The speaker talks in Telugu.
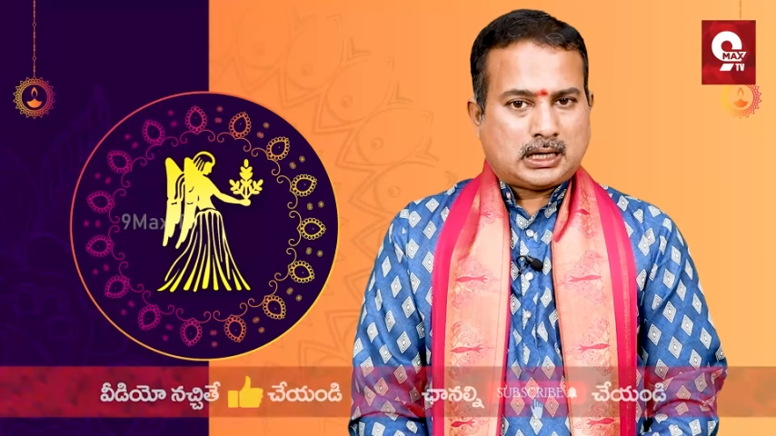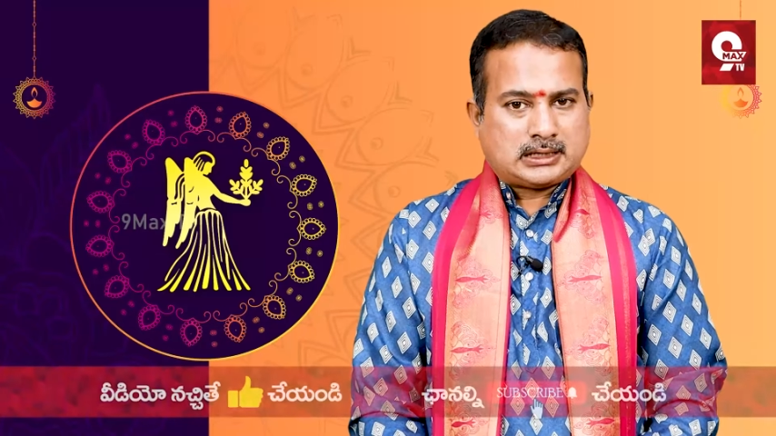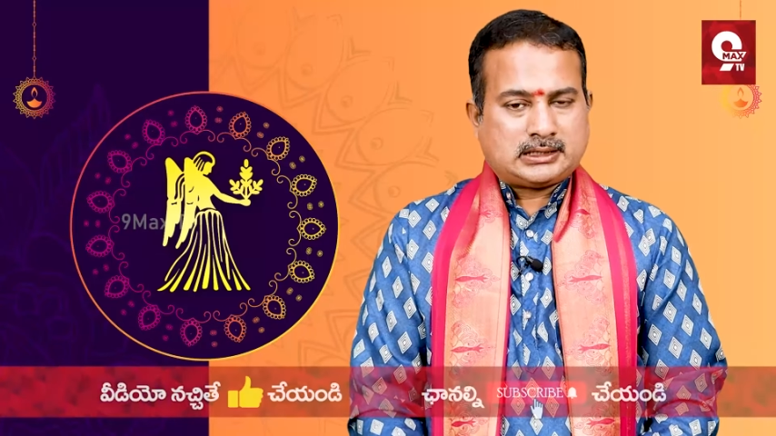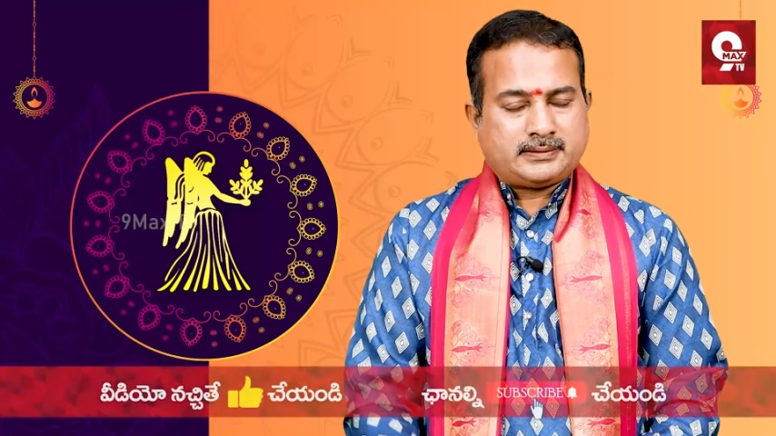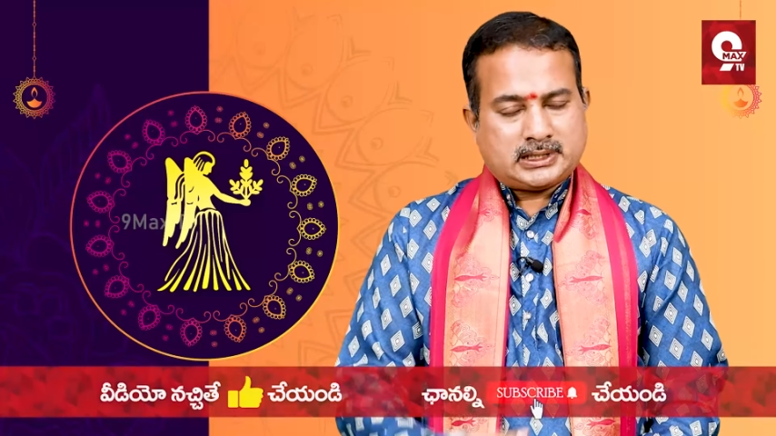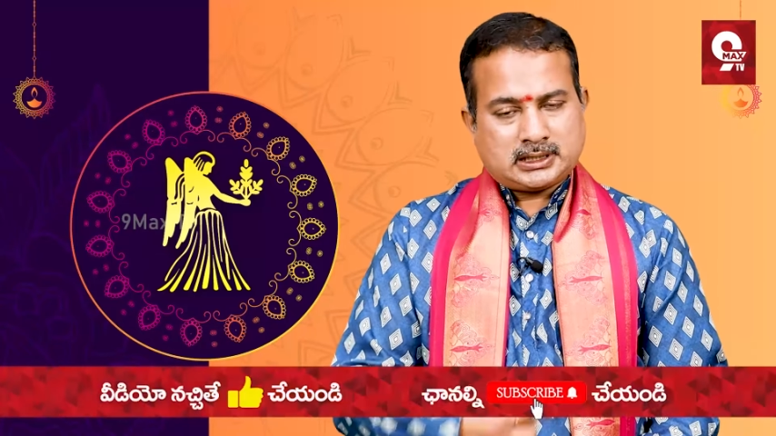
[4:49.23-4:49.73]

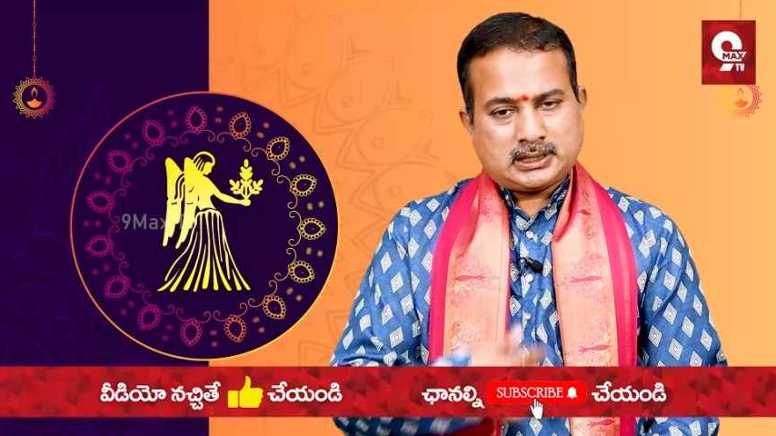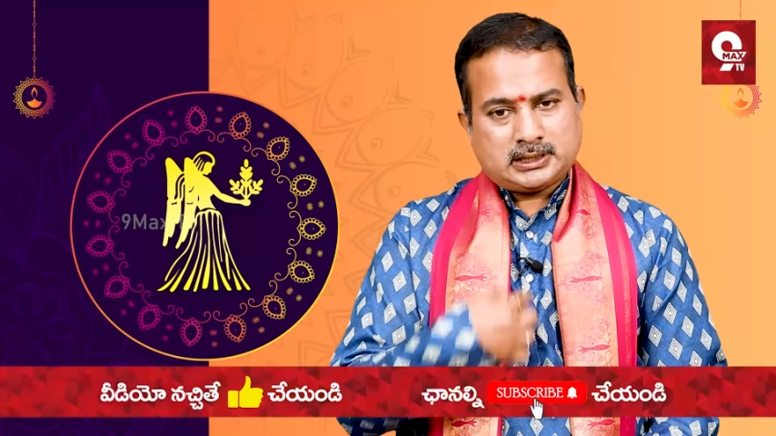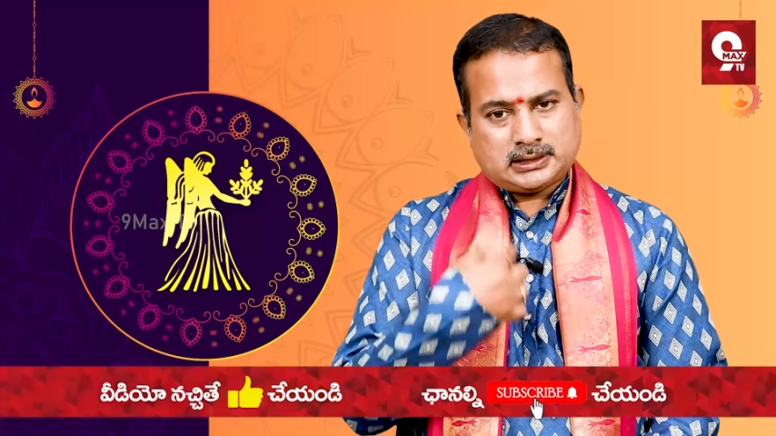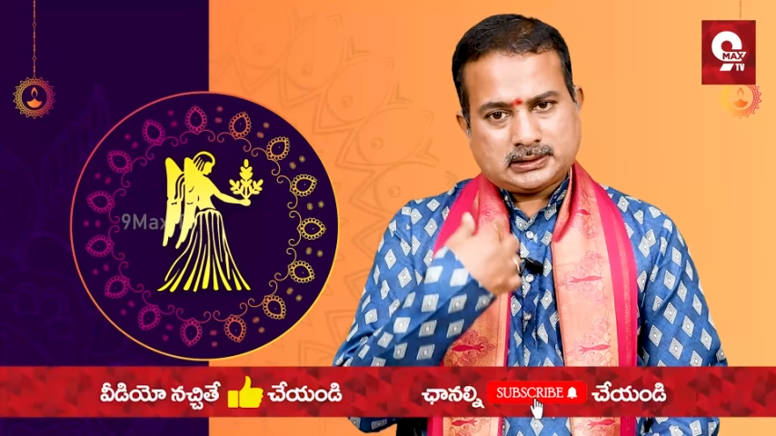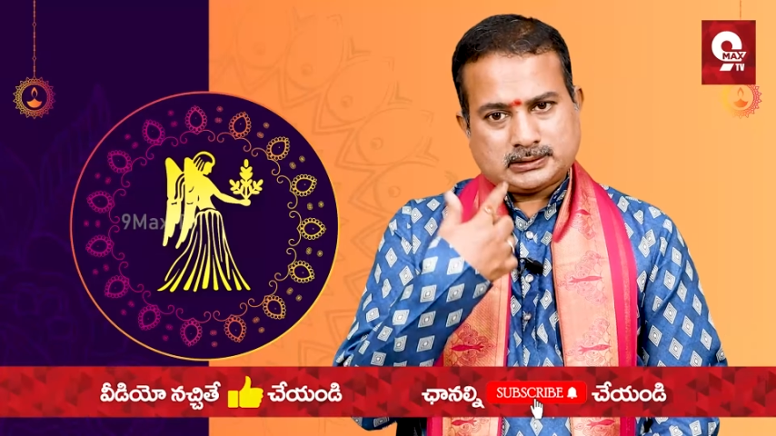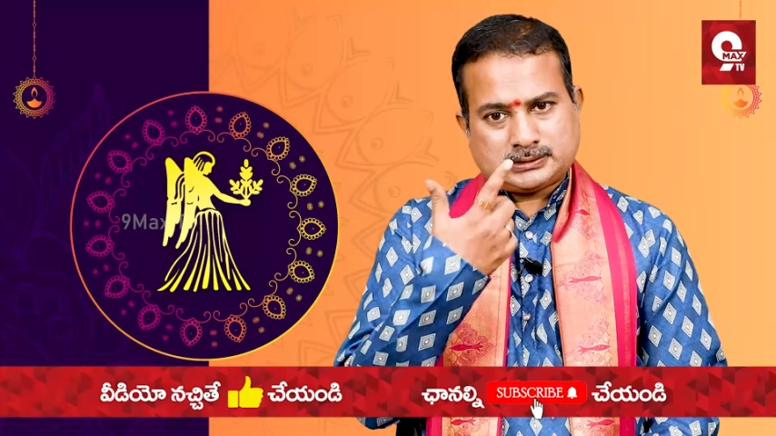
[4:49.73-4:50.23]
అదేవిధంగా
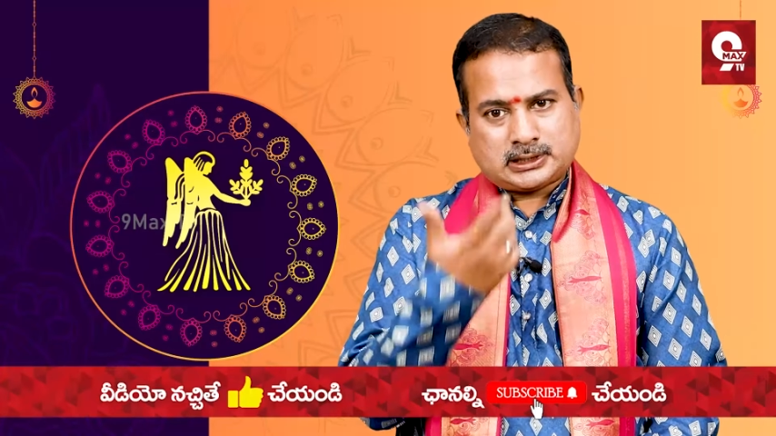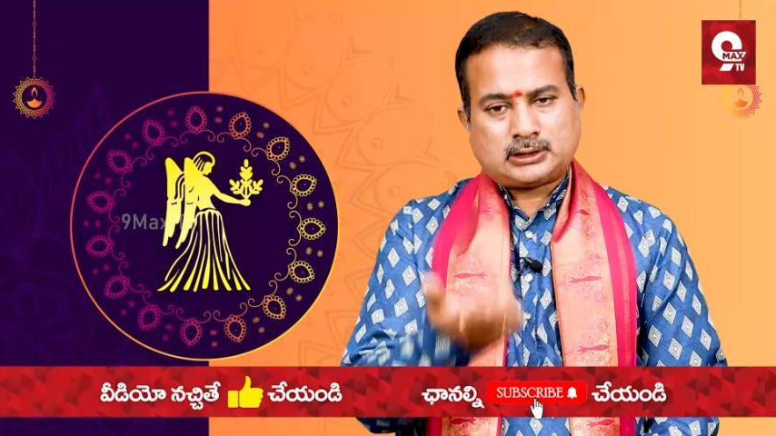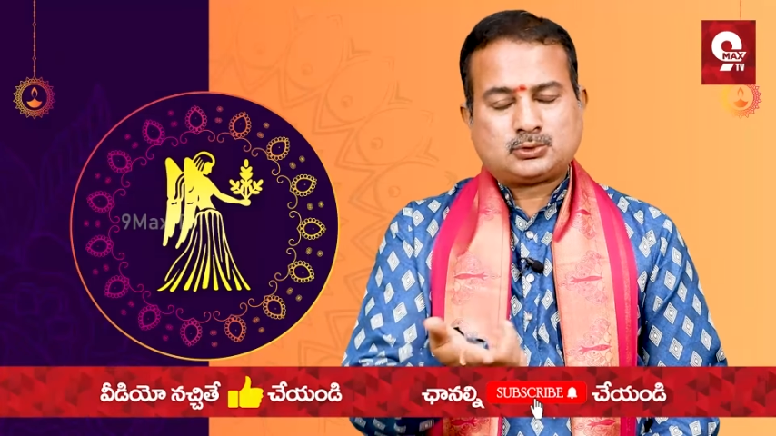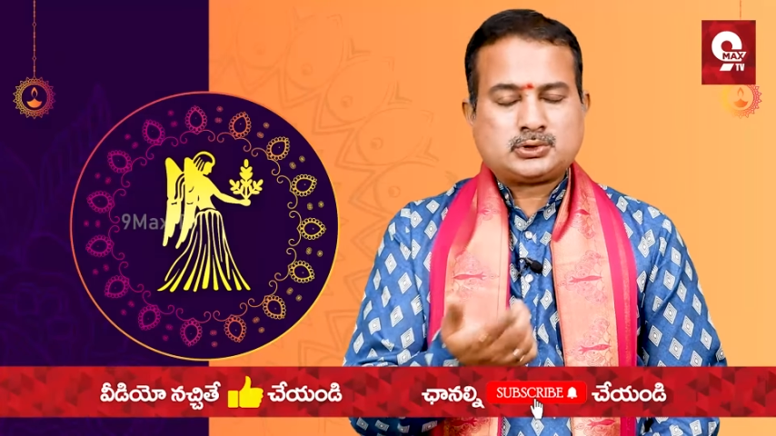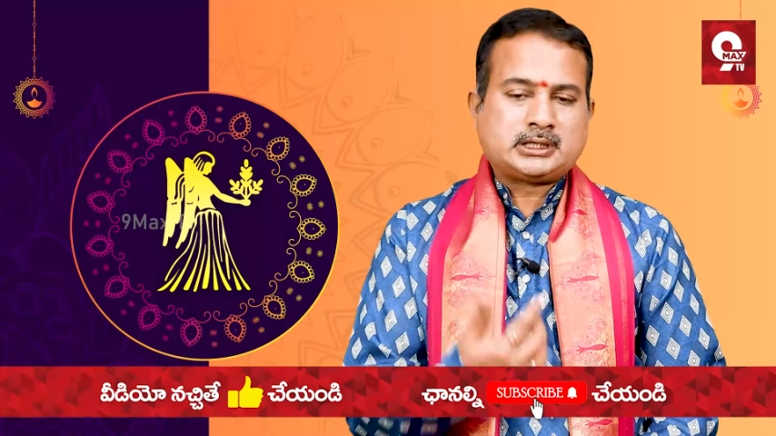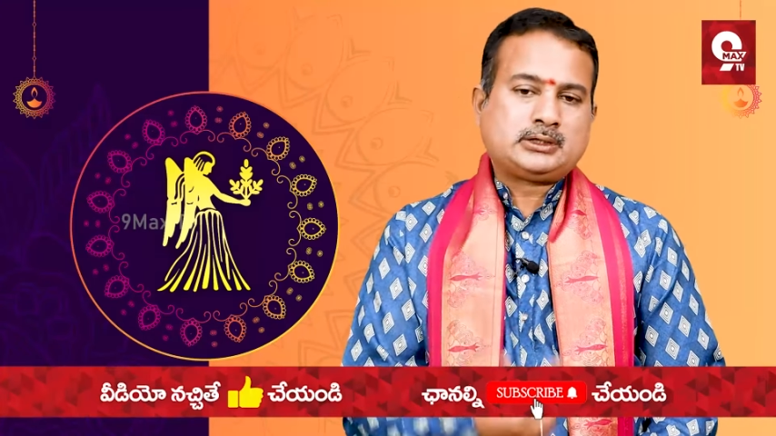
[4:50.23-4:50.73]

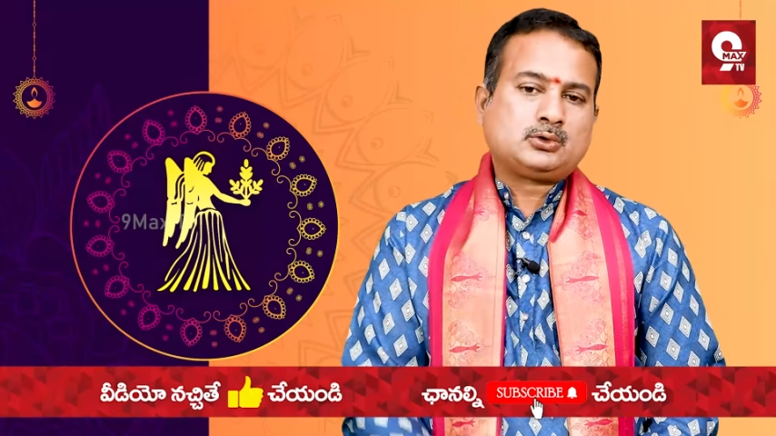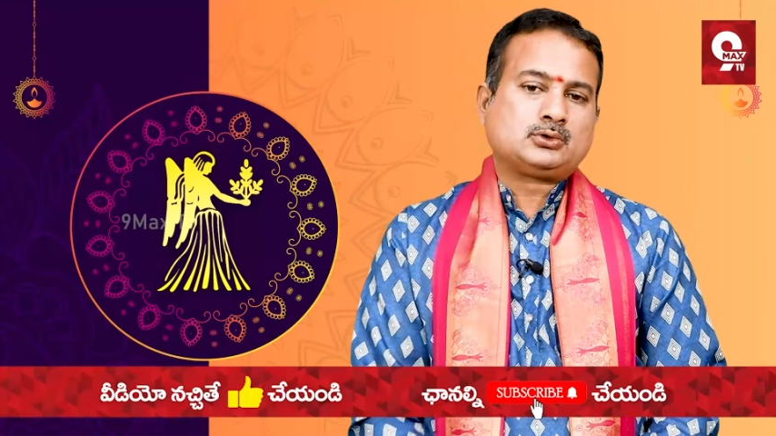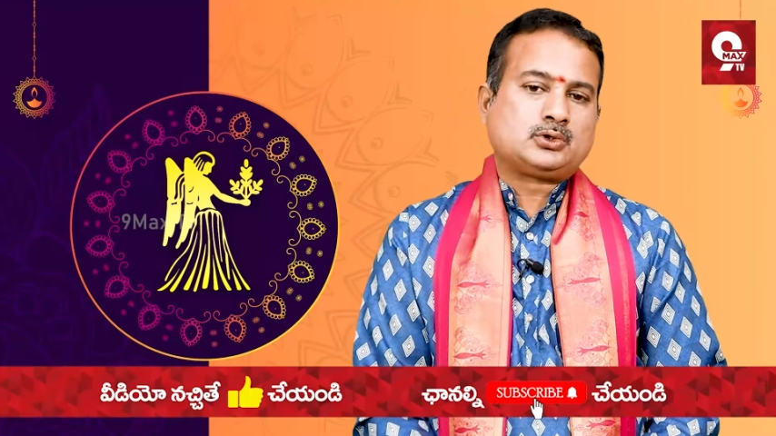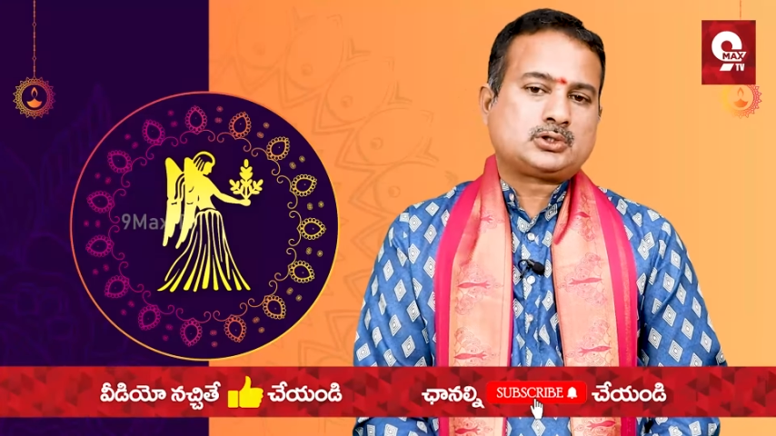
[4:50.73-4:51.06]
తను చూసే ఇంకో